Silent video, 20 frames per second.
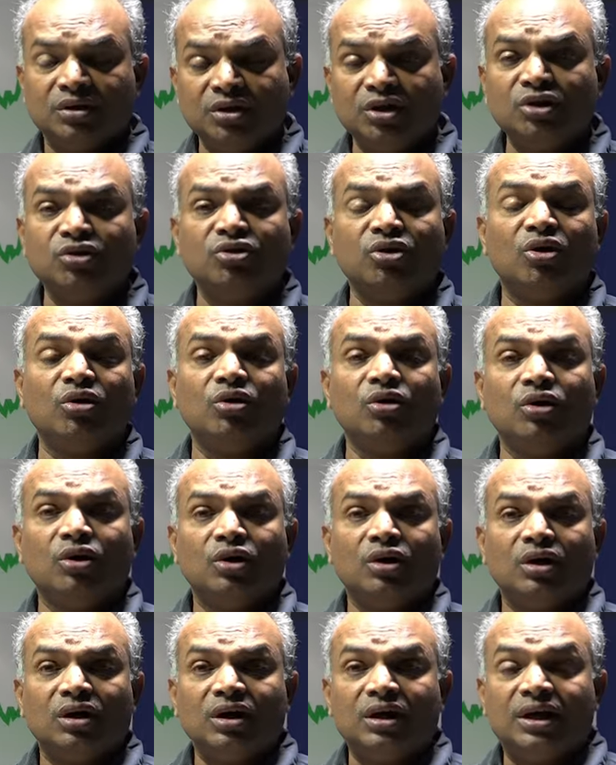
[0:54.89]
దీంతో
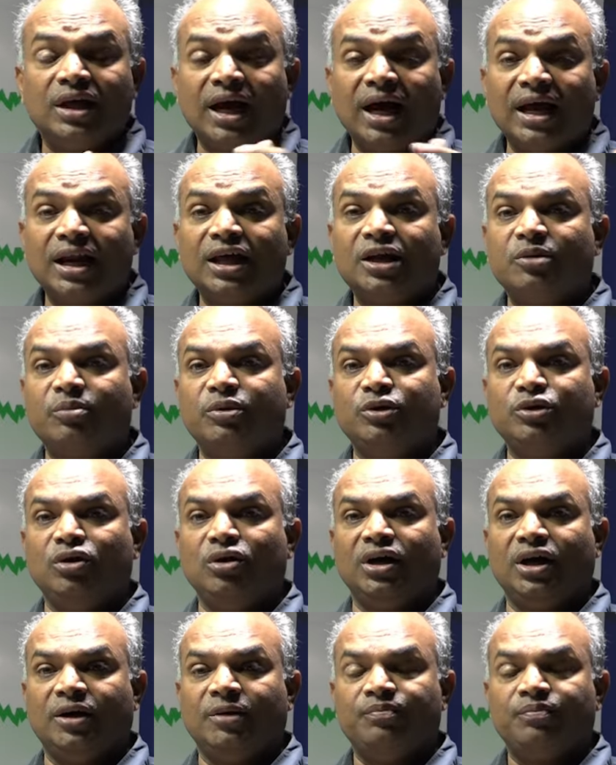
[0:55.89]
డాలర్
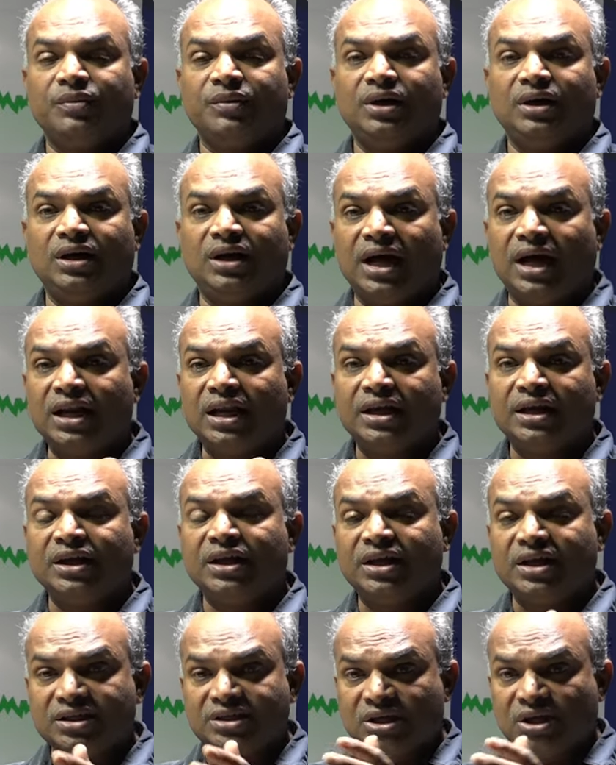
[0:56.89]
బదులుగా
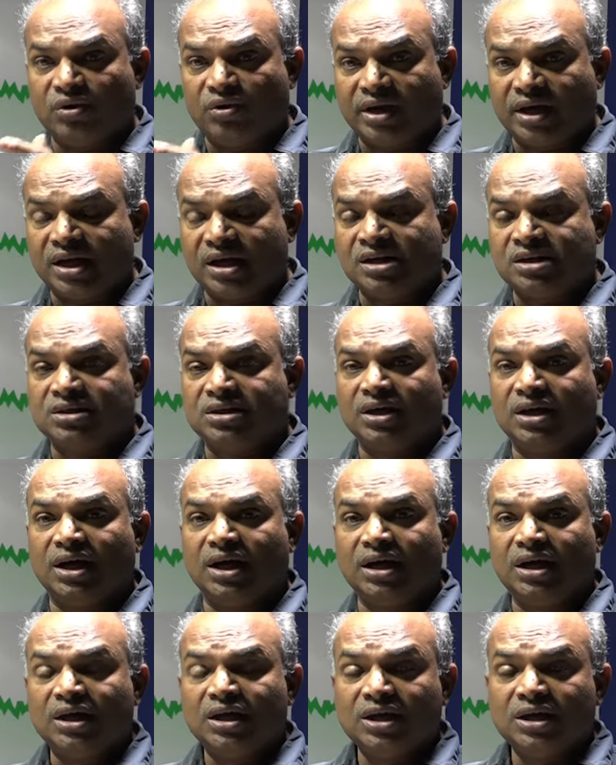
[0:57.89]
డాలర్ని రిజర్వ్ కరెన్సీగా
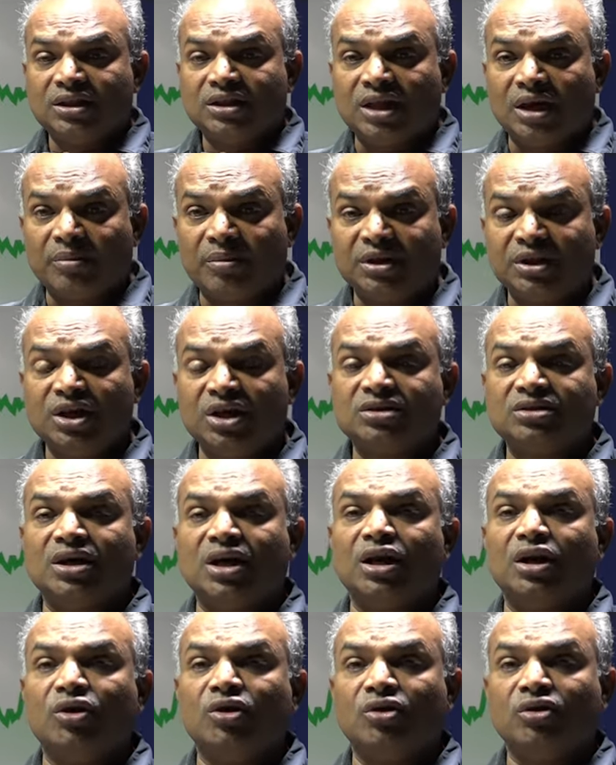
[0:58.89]
తమ
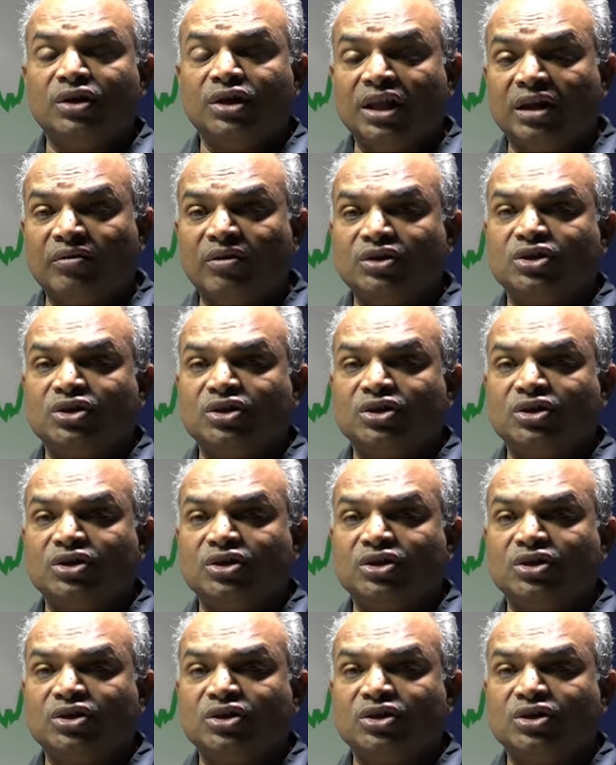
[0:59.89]
దేశాల్లో నిల్వ